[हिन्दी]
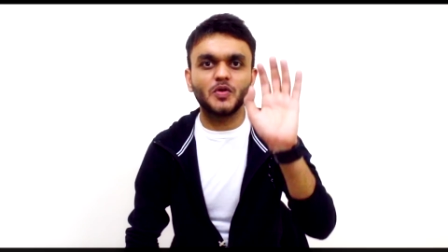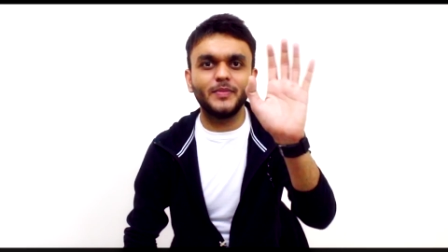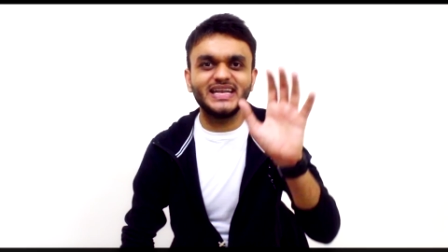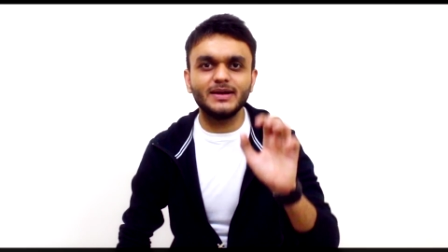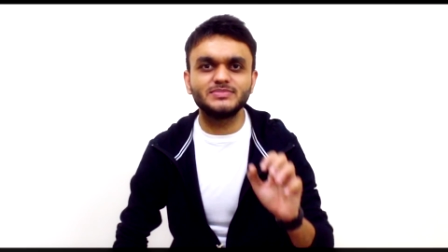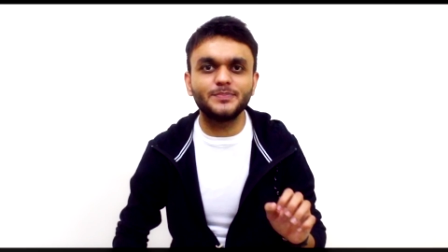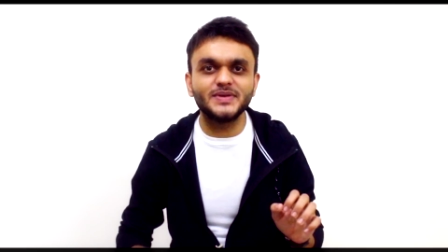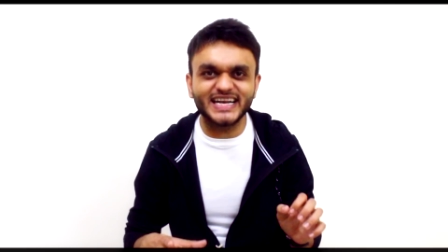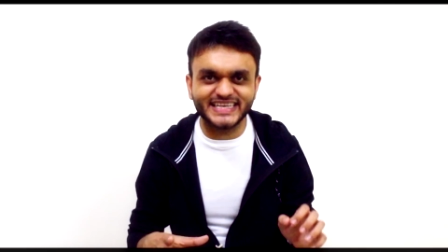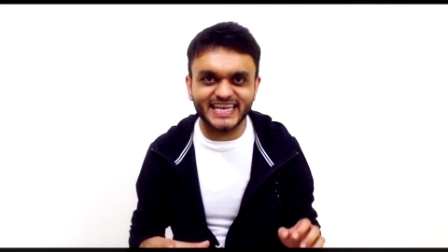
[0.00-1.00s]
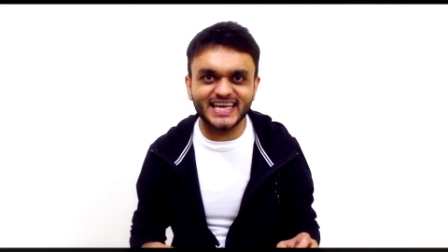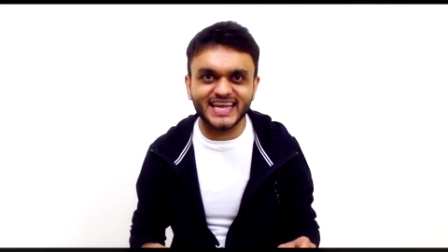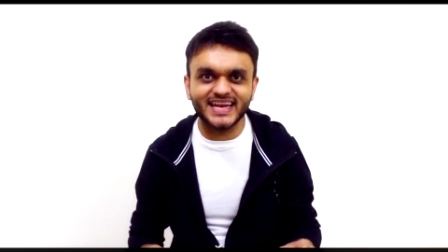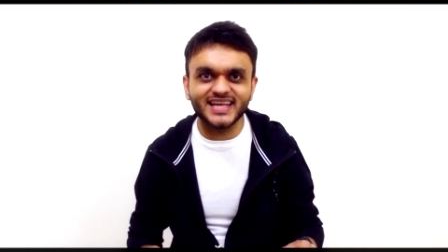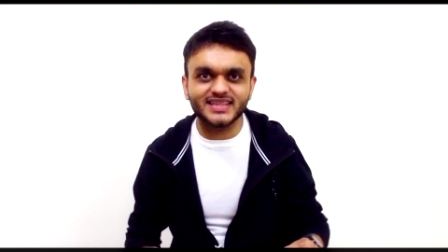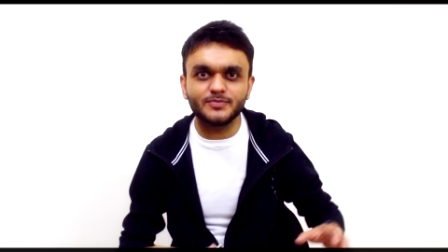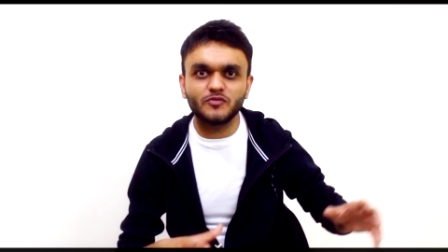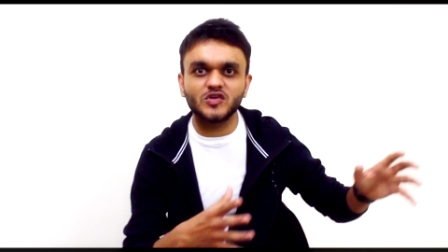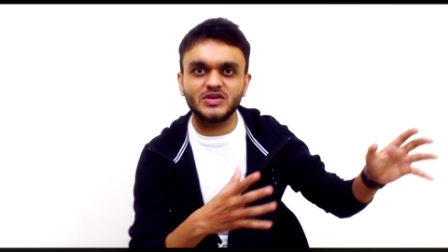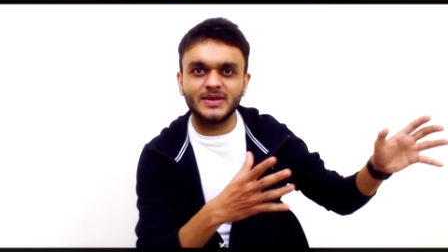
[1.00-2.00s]
तो बेटा अब जब टट्टी लगे ना तब
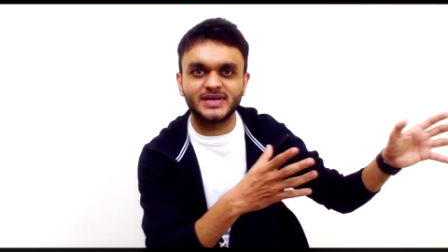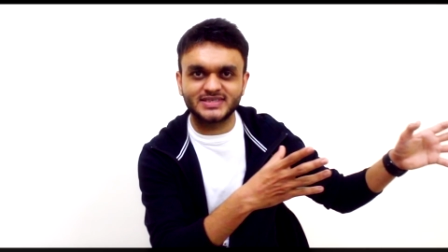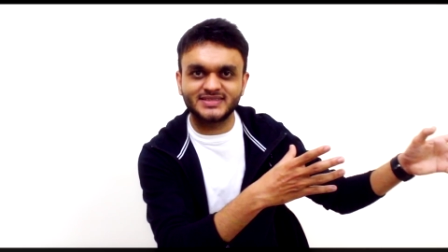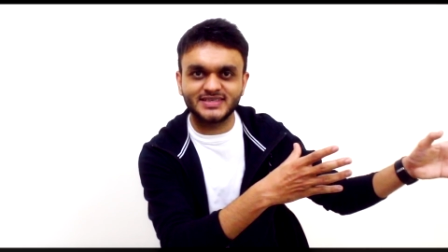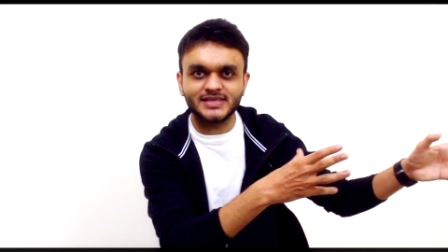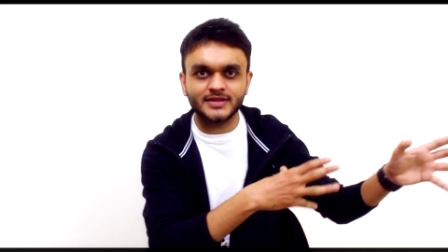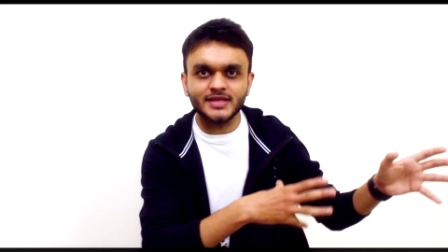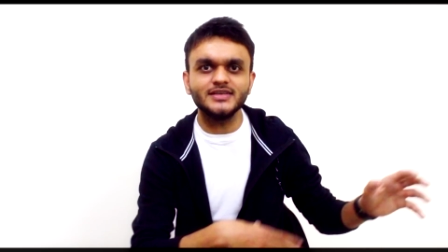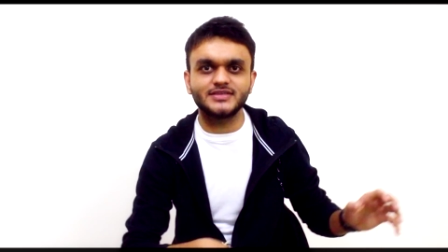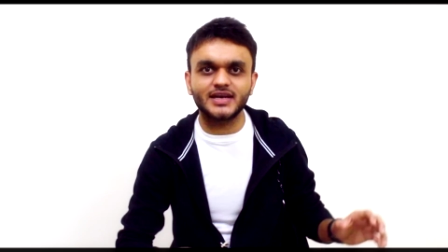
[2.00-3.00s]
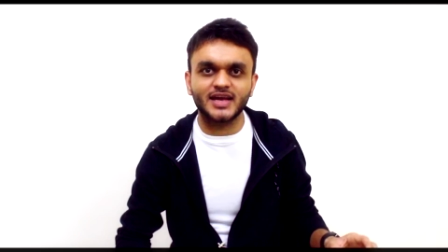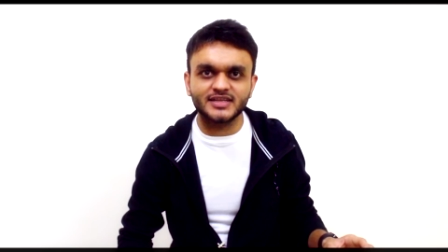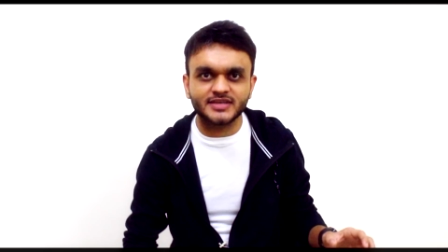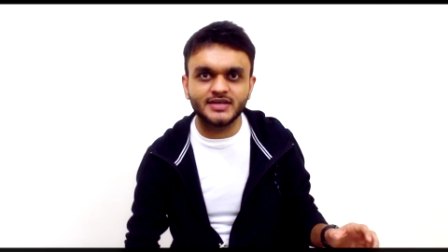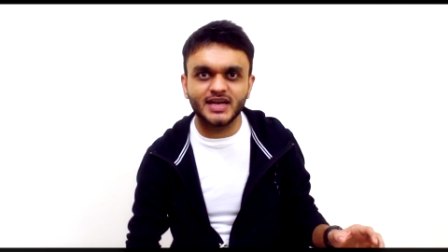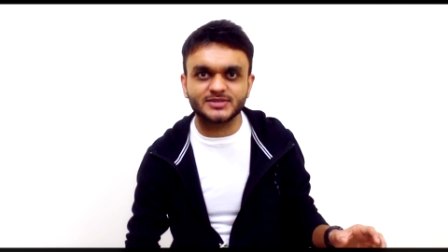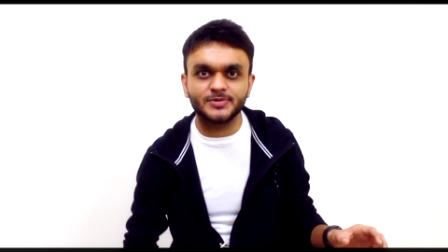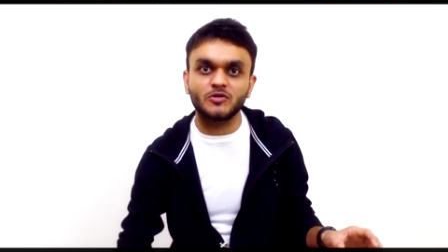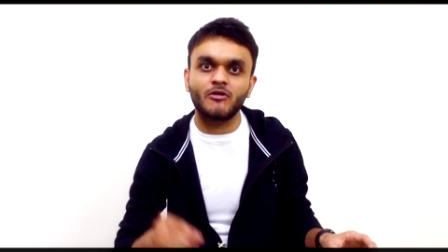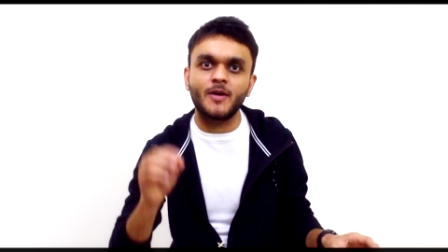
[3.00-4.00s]
वो इमरजेंसी जाते हैं ना सरकारी संडास
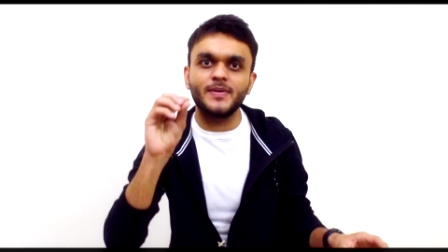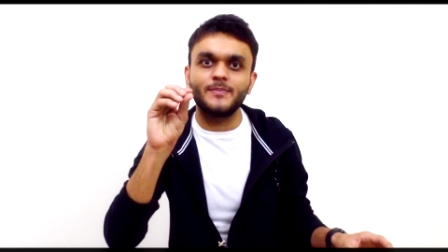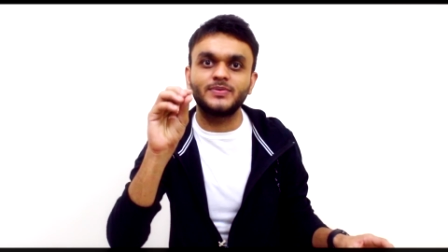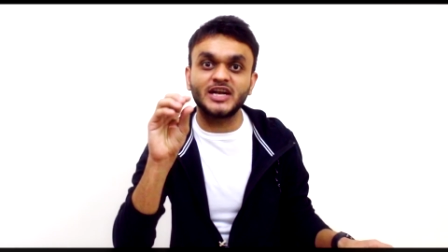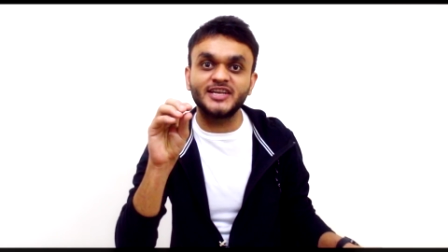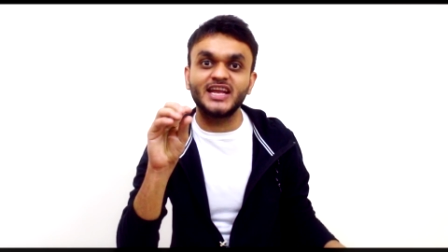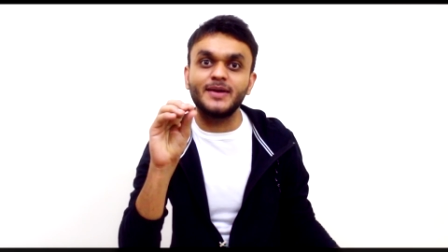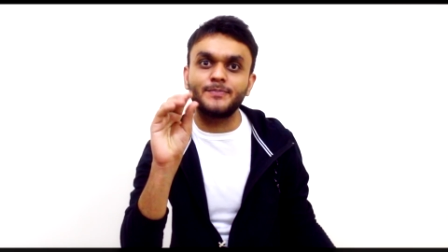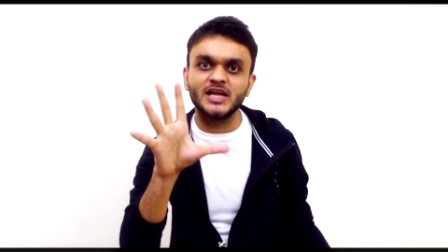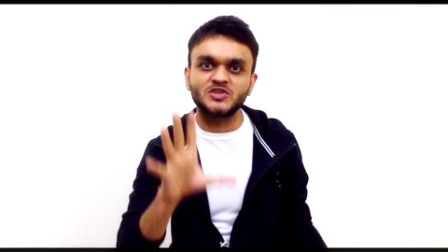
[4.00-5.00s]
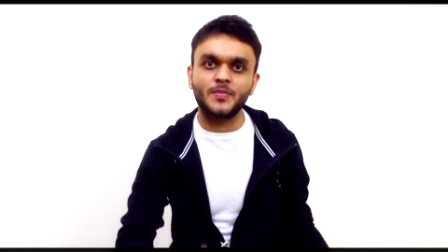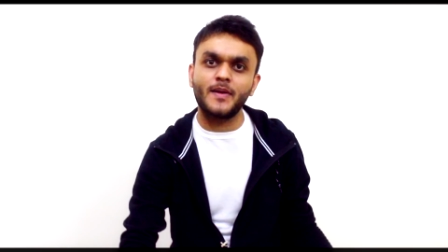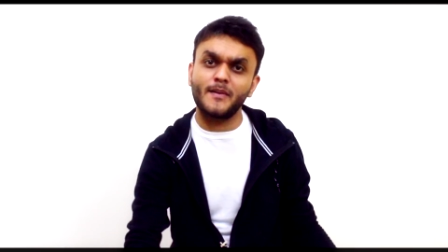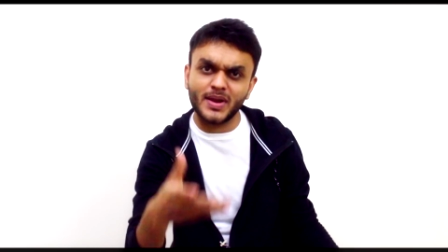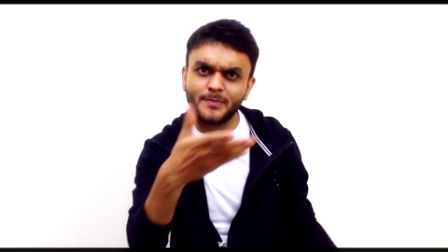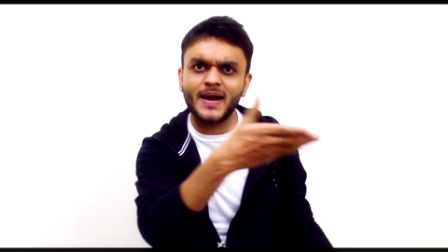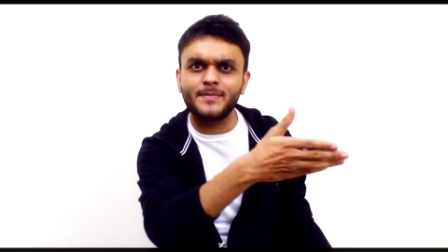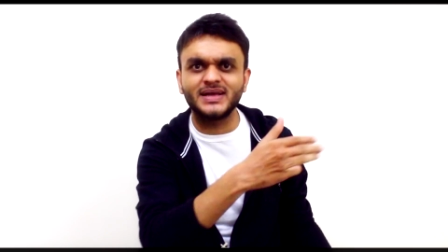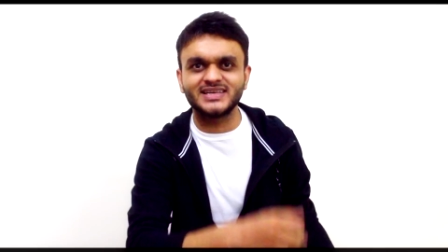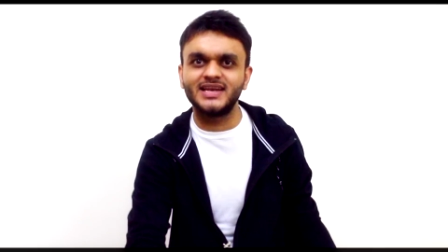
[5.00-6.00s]
में तो वहां पे टट्टी के पांच रुपए अपने
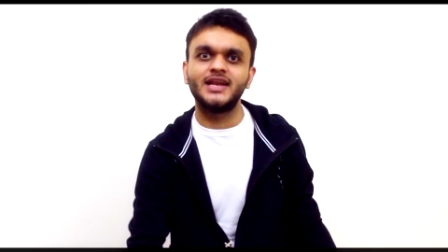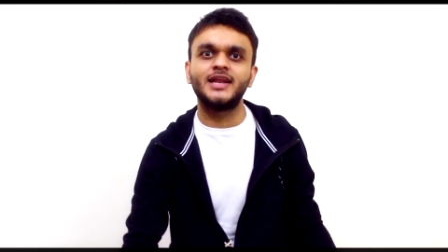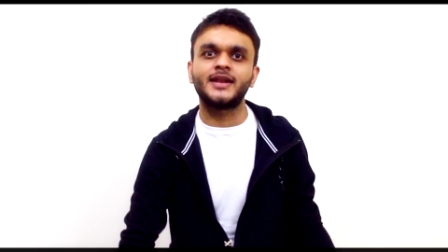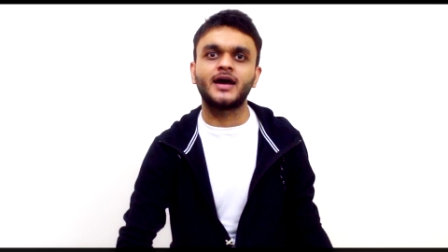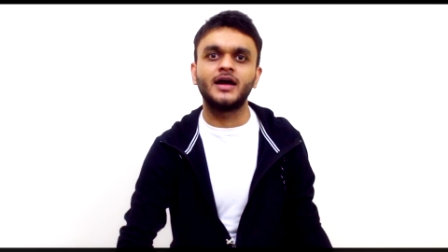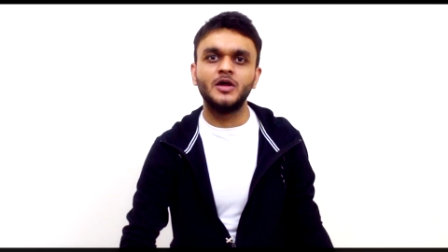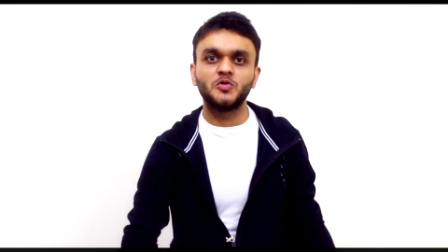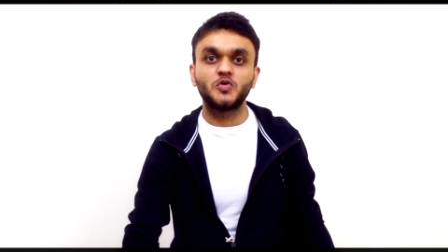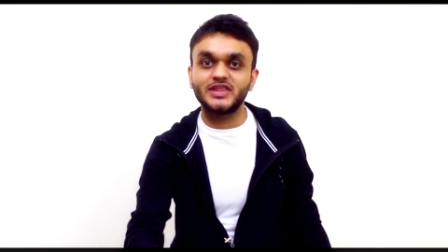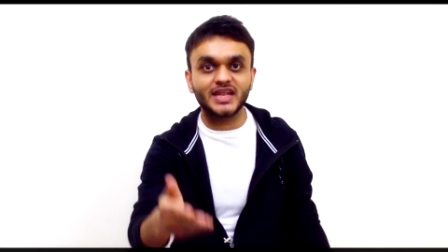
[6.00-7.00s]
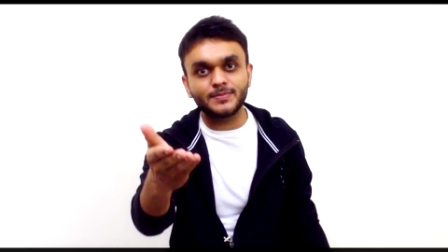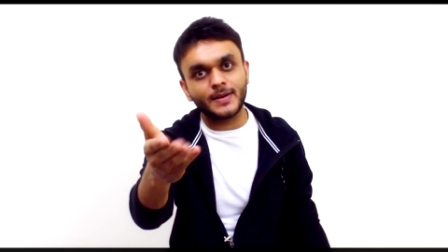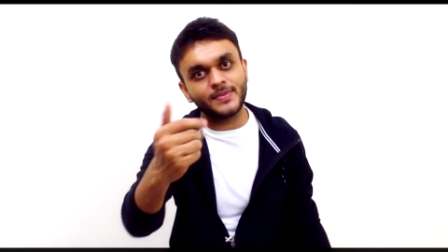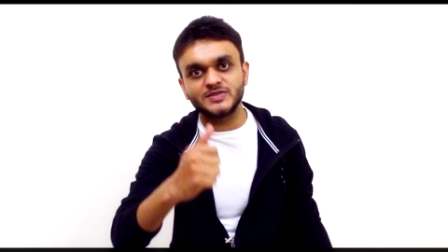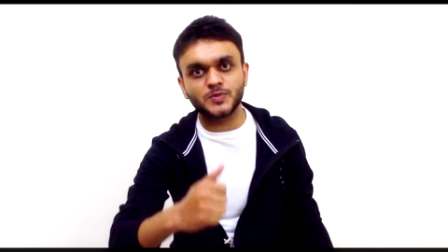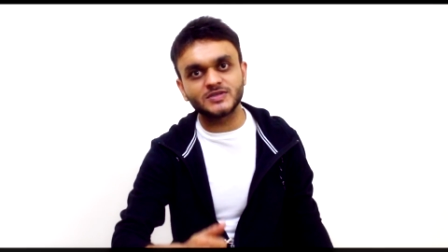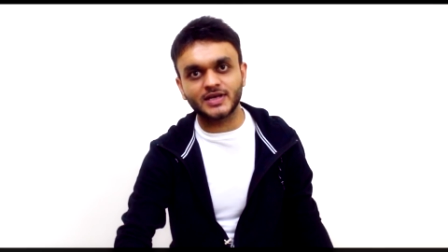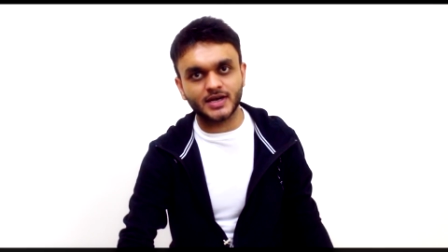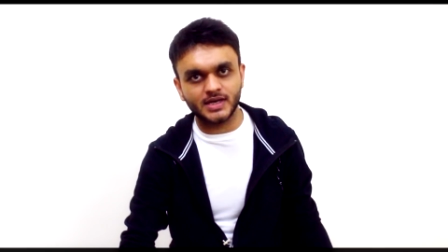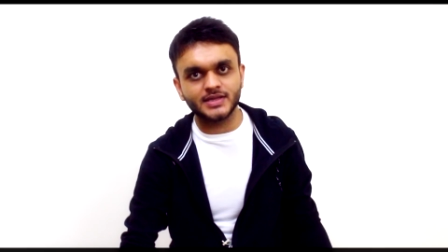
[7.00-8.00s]
पापा से ले लेना क्योंकि तेरा पापा
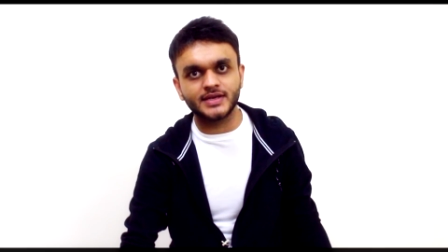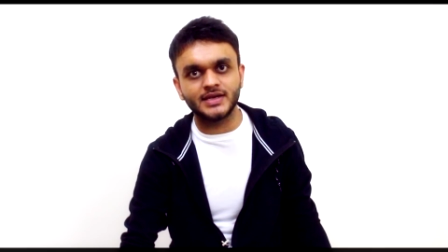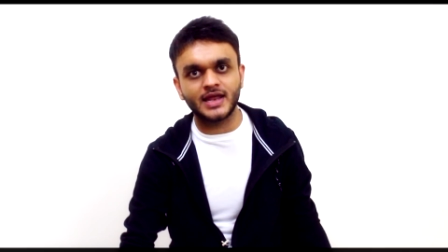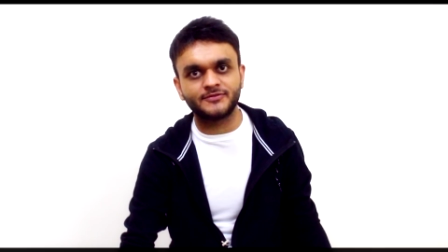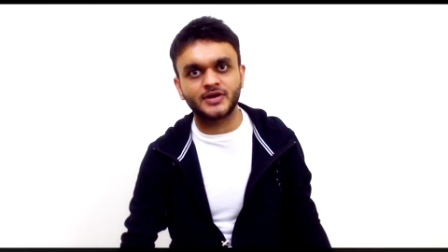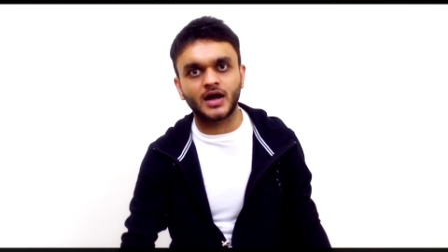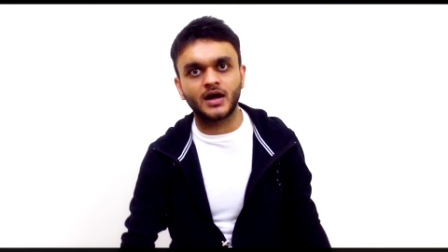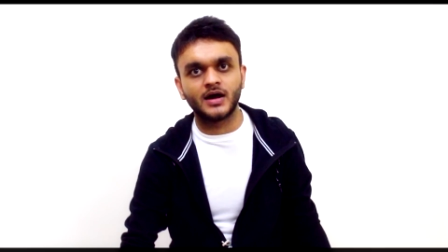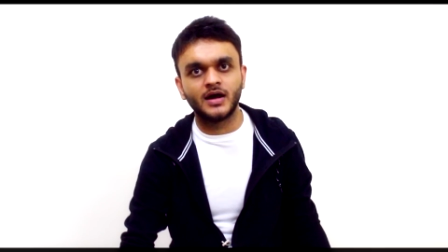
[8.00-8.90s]
स्पॉन्सर है ना तेरी लाइफ का